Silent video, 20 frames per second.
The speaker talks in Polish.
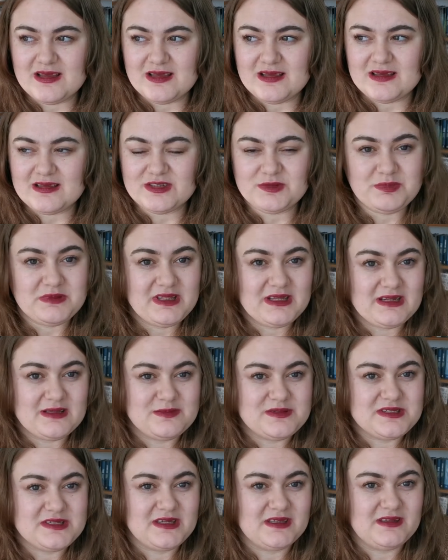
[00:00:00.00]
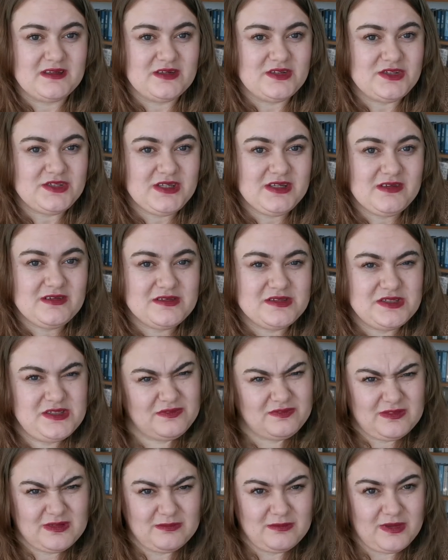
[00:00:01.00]
y, szpitala psychiatrycznego z
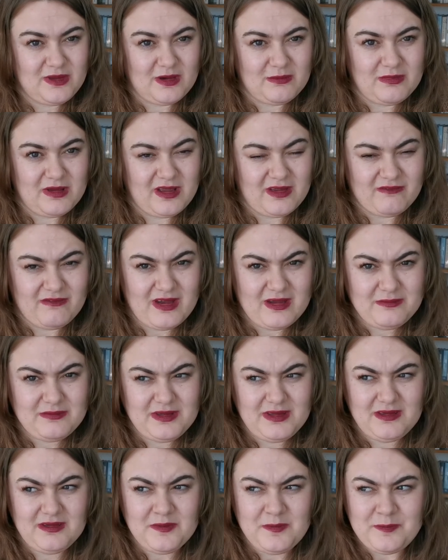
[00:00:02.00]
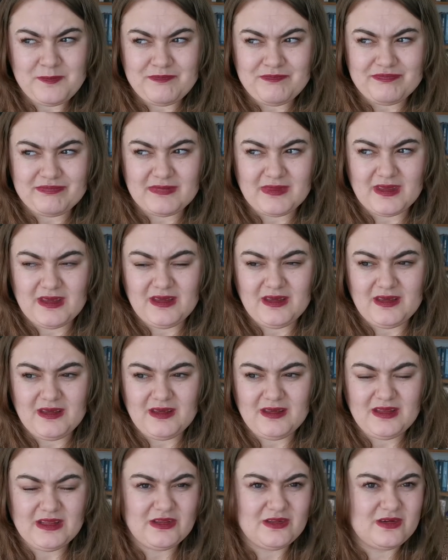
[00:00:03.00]
dziwnymi objawami
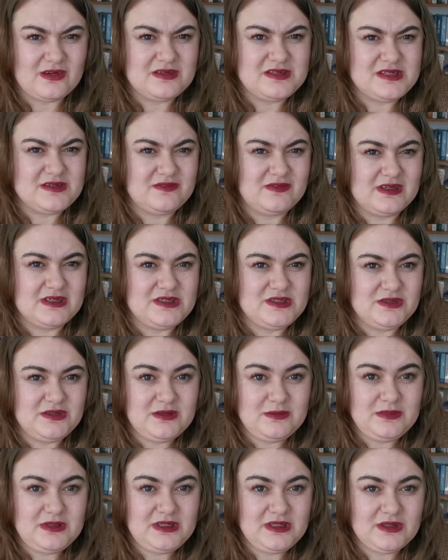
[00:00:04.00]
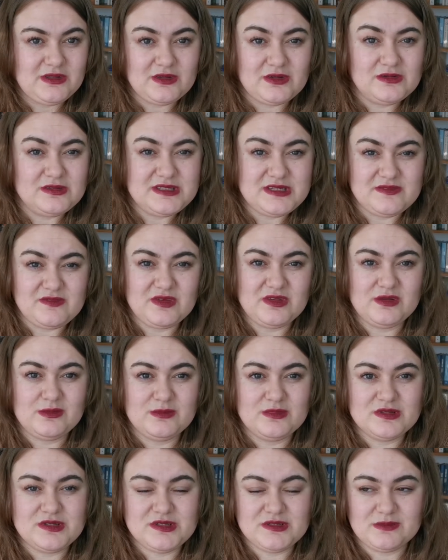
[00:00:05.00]
i nie do końca wyjaśnionymi, nie do końca
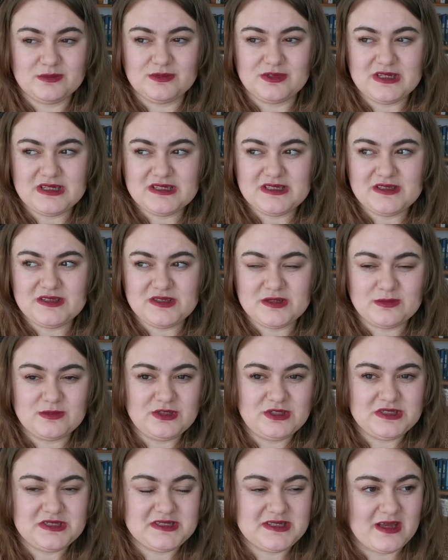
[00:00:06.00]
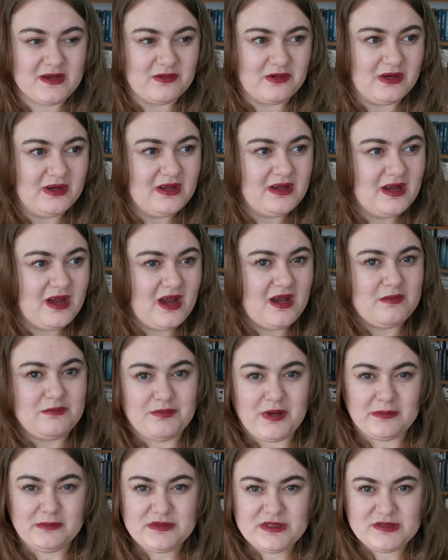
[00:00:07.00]
wiadomo, co mu jest i co mu się stało.
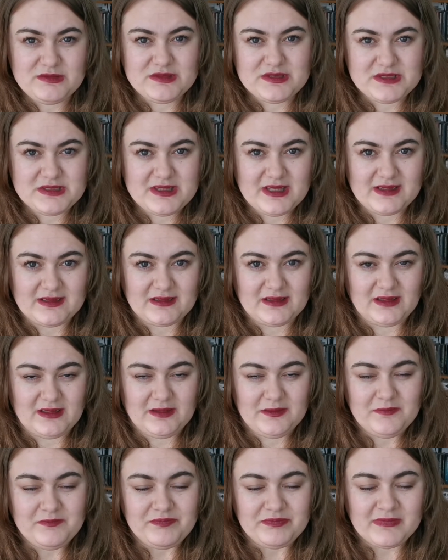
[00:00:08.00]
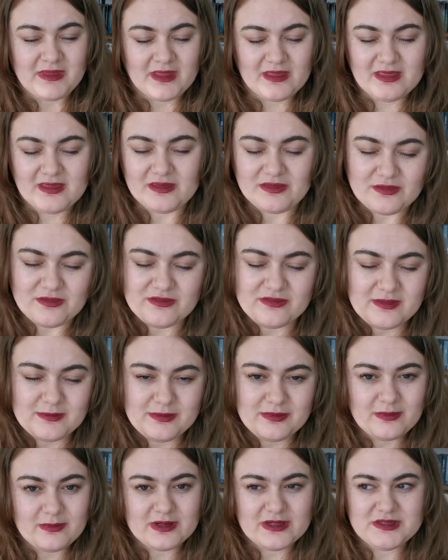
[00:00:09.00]
Pomysł jest taki, na tą
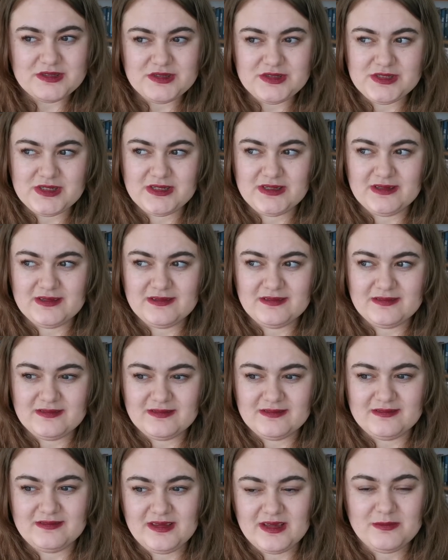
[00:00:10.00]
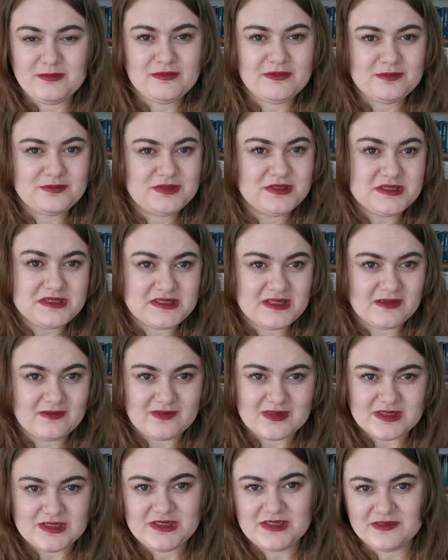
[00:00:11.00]
fabułę, że e, jemu
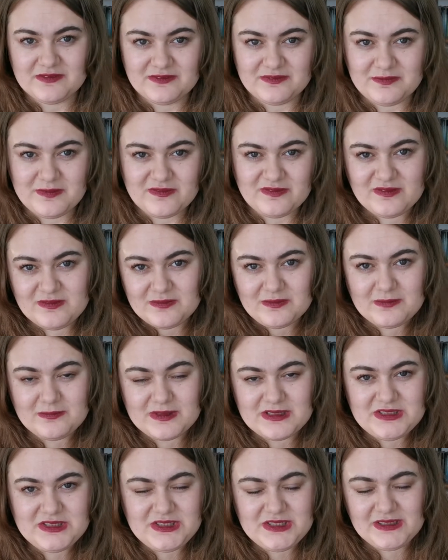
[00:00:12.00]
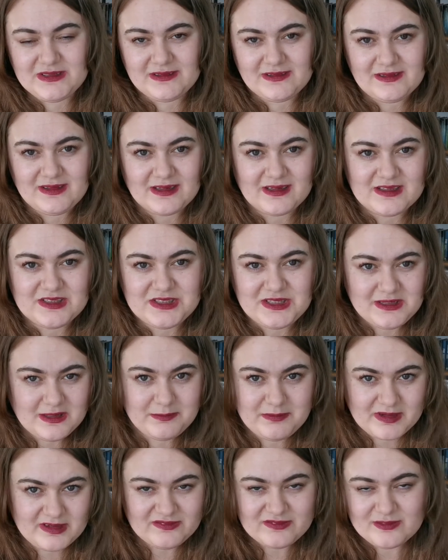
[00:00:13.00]
przestawia się w pewnym momencie jakaś
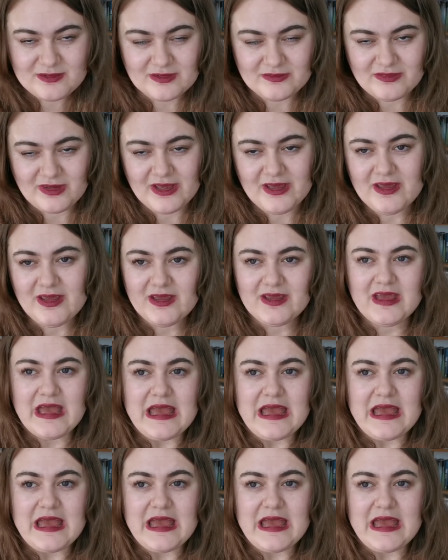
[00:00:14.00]
klapka w głowie